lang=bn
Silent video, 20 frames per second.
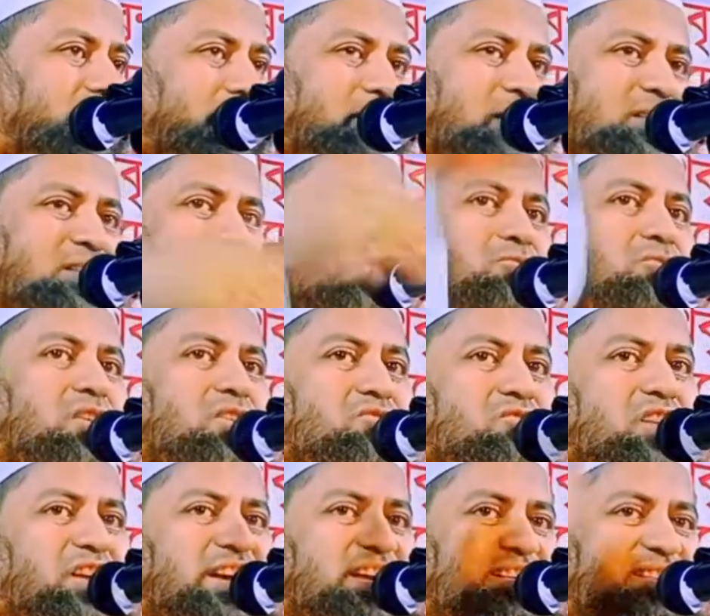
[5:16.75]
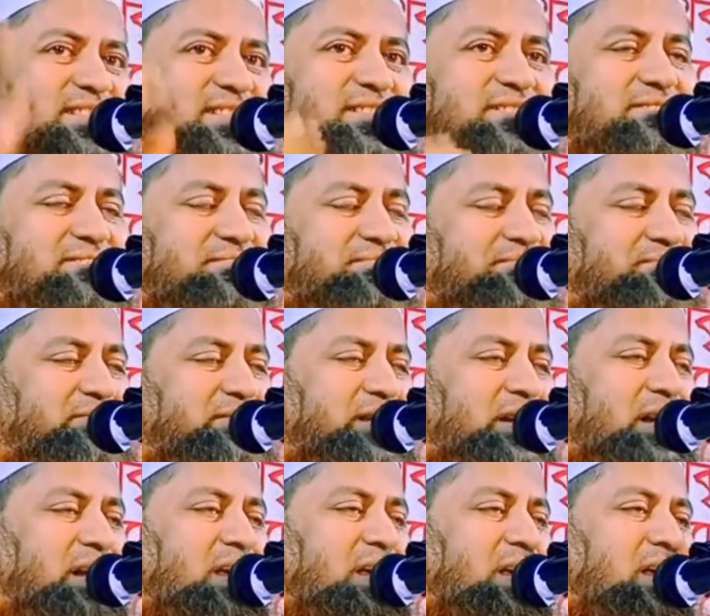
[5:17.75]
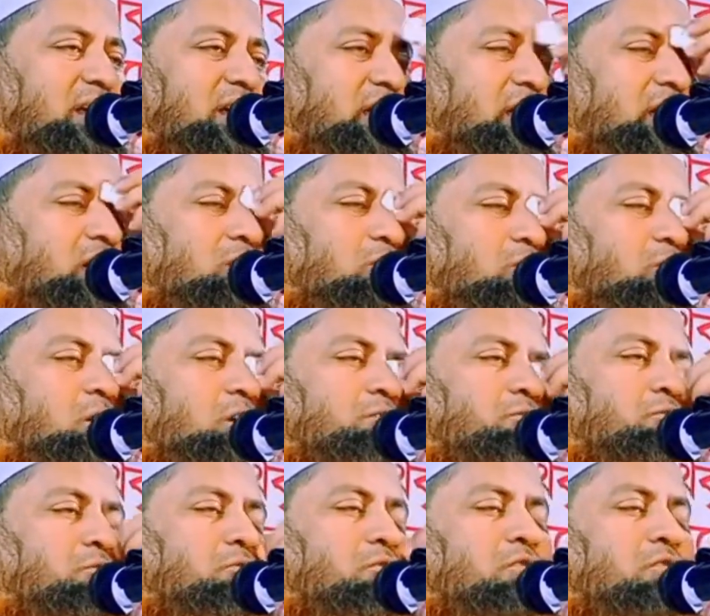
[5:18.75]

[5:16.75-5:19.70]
বাচ্চা দূরে চলে গেছে গর্ত